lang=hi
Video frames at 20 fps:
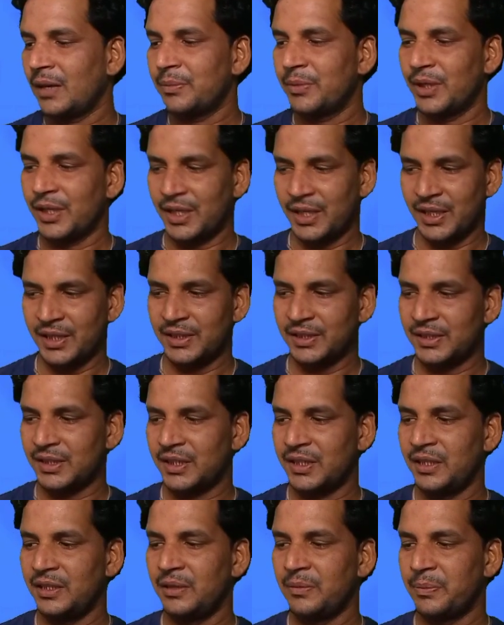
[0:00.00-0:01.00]
आप देख रहे हैं
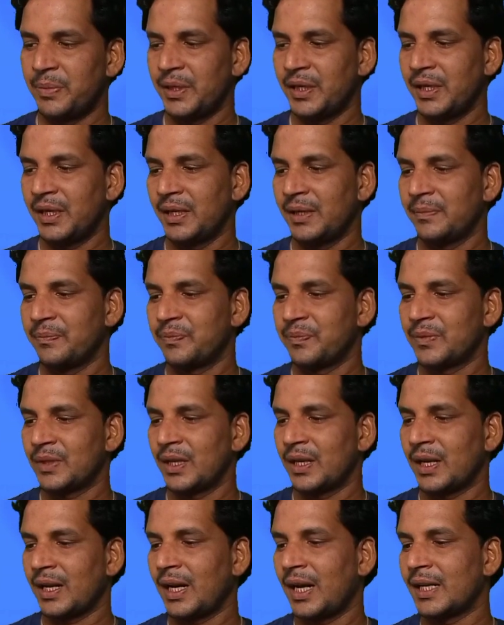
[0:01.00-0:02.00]
स्क्रीन पे
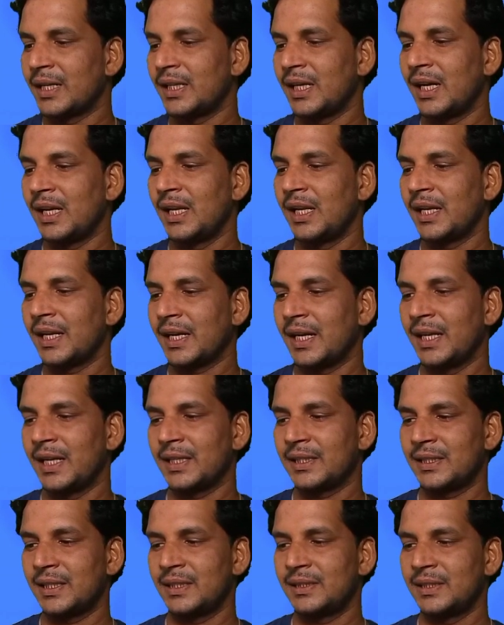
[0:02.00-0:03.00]
कार्यालय
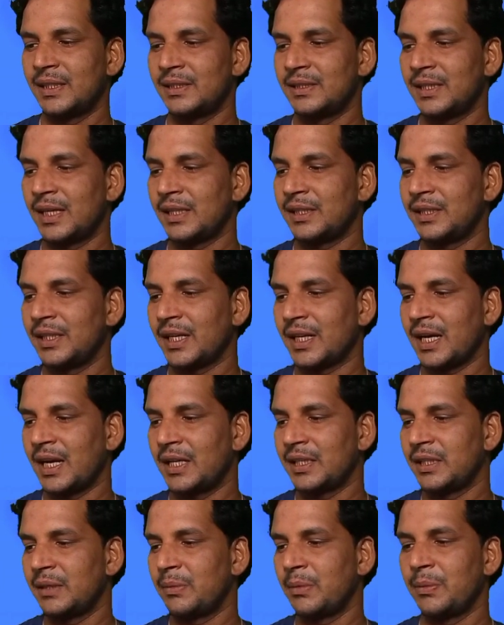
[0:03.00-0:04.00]
कलेक्टर जनजातीय
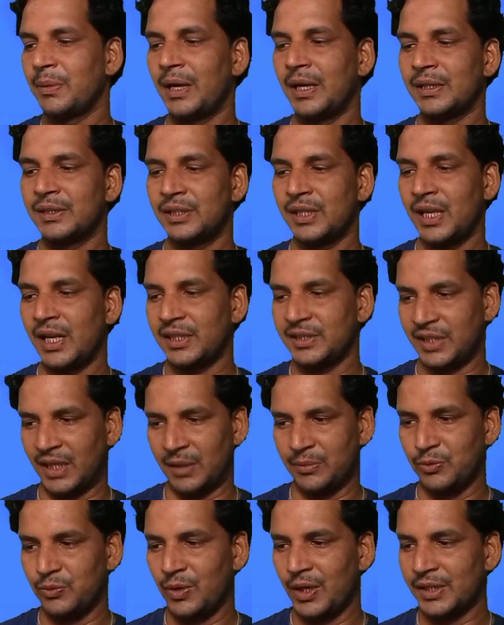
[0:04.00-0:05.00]
कार्य विभाग जिला
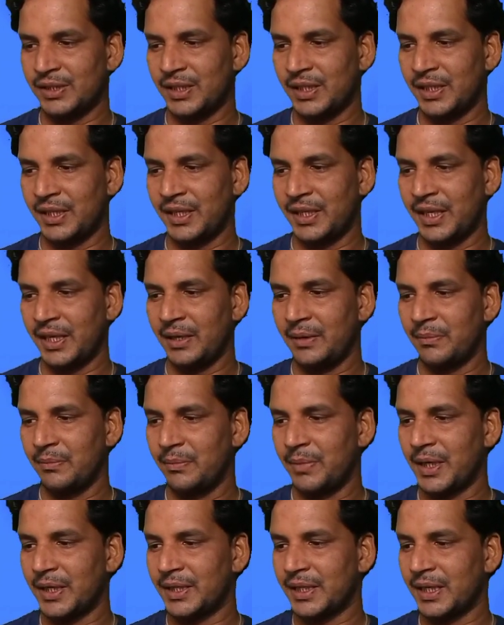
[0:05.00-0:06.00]
झाबुआ से है
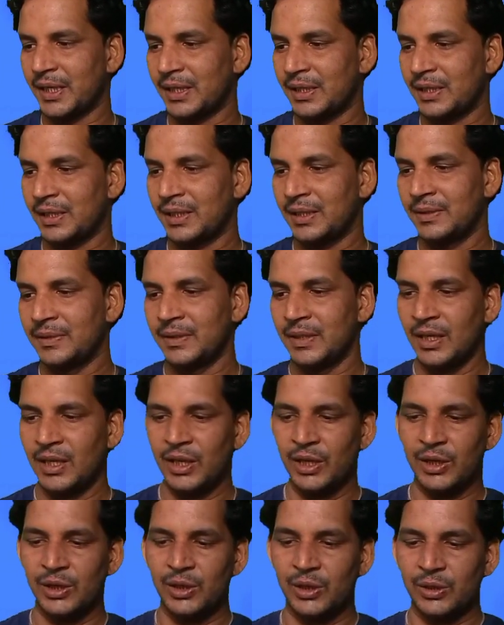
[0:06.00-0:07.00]
बैठक
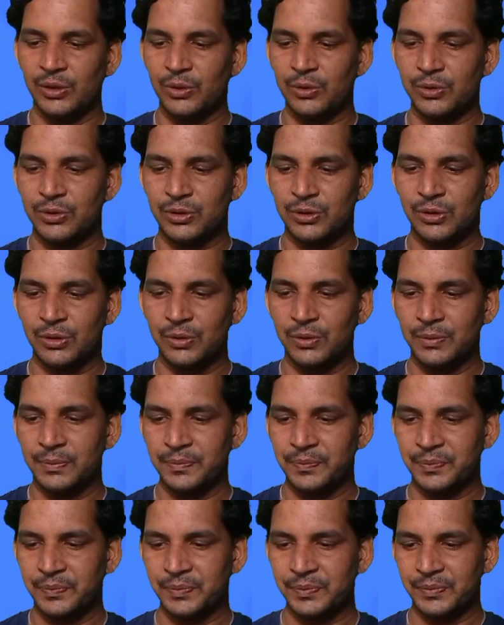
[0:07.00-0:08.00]
दोस्तों
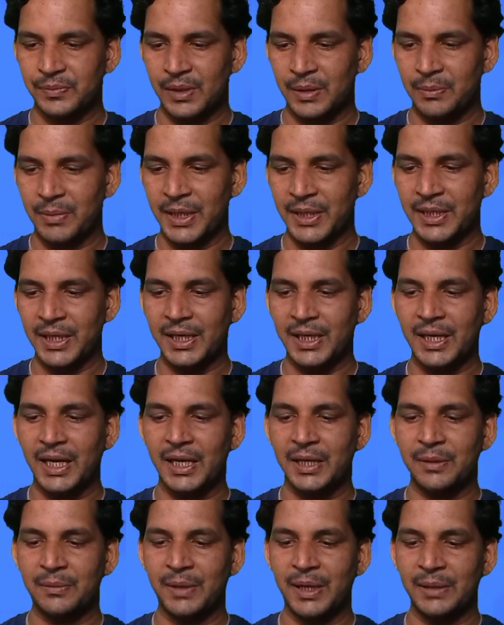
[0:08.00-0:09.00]
बैठक
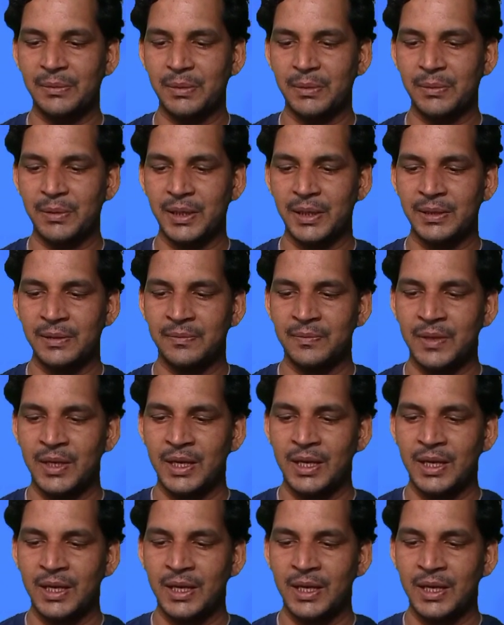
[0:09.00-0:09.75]
कार्रवाई विवरण